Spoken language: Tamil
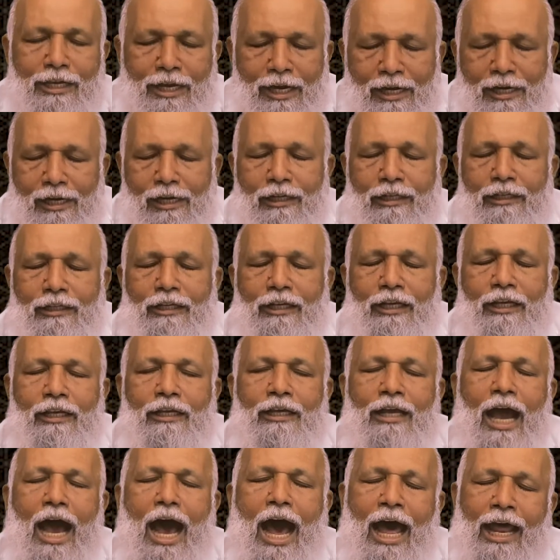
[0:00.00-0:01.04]
எழுதி
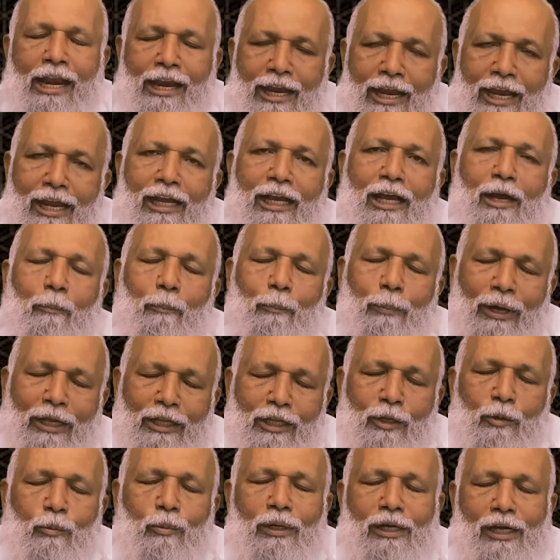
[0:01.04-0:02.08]
அநேக
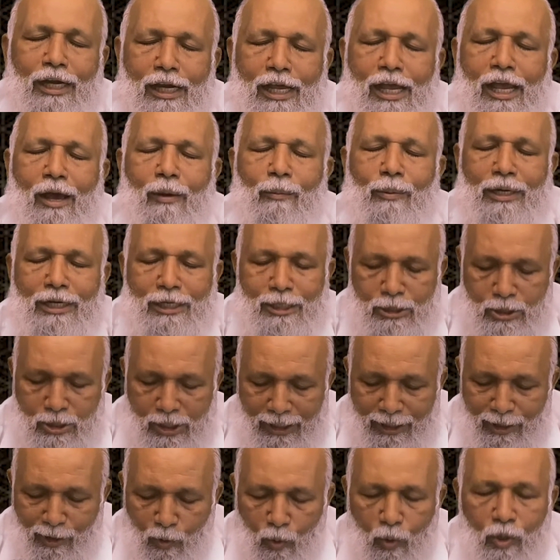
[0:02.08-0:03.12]
பதிவுகளை அவர்கள்
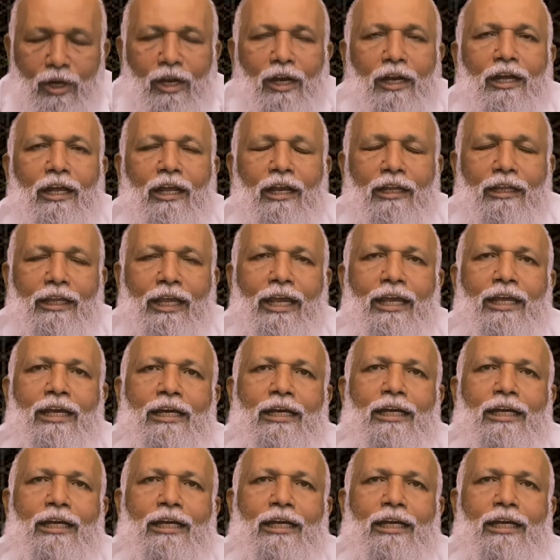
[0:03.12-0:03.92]
செய்து கொண்டிருக்கிறதை